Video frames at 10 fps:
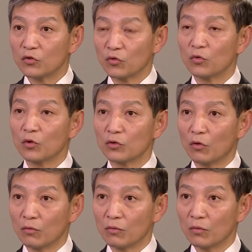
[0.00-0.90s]

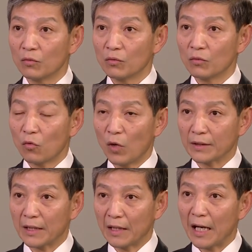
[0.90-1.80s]
ونرى هناك
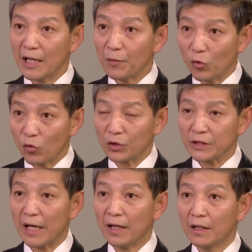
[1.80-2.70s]
وراء هذه
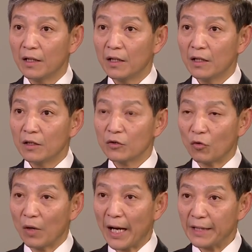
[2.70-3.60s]
الأخبار
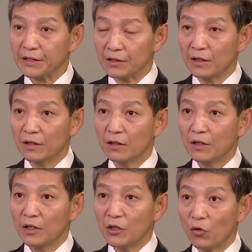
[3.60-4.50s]
المزيفة يد
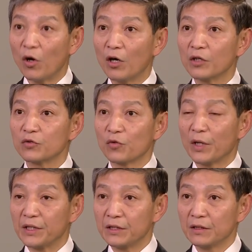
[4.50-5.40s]
السوداء من
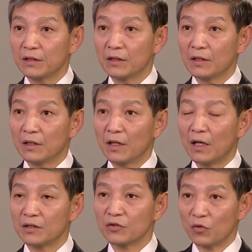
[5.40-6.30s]

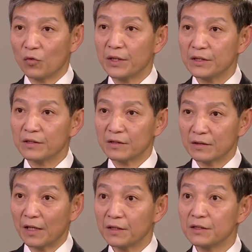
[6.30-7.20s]
القوى
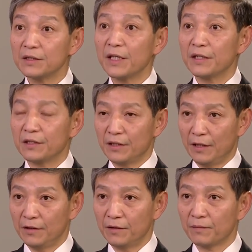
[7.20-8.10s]
المختلفة
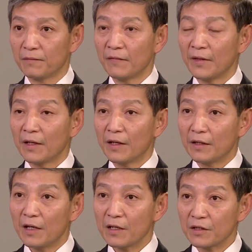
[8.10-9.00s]

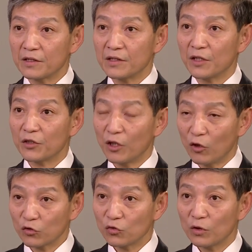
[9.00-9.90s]
وهذا بهدفين
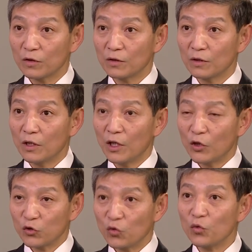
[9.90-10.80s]
أولا
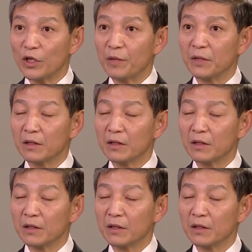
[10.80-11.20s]
تخريب